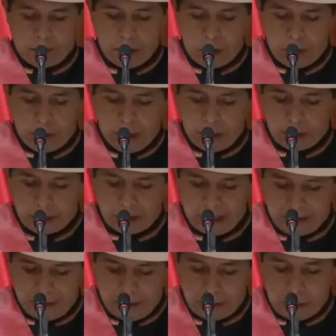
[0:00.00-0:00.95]
pero
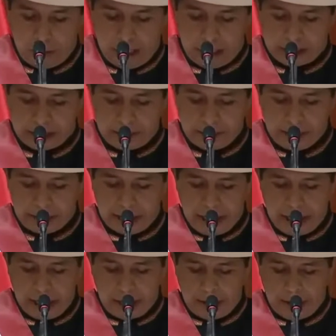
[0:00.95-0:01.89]
debemos
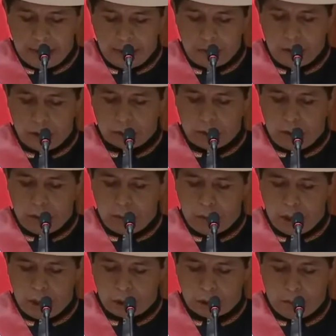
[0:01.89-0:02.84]
maximizar nuestro
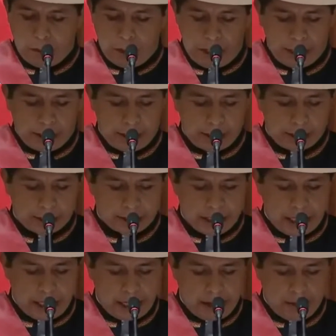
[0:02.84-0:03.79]
esfuerzo para
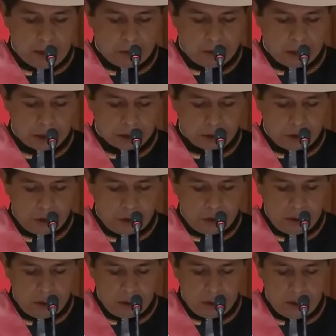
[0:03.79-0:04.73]
alcanzar la
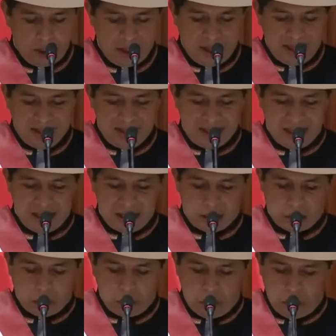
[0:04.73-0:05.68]
vacunación de
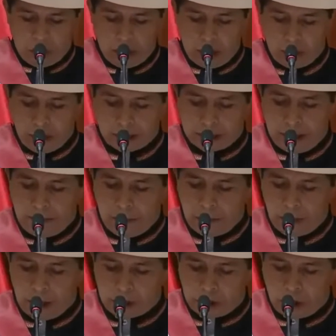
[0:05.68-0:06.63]
toda nuestra
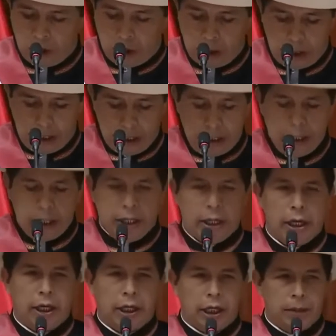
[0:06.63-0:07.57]
población
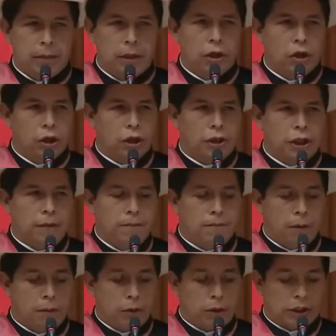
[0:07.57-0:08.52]
en el menor
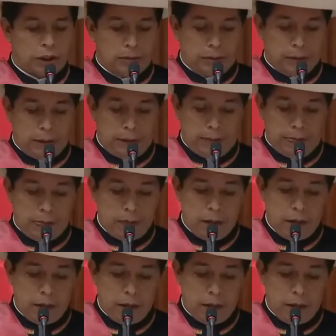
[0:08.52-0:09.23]
tiempo posible.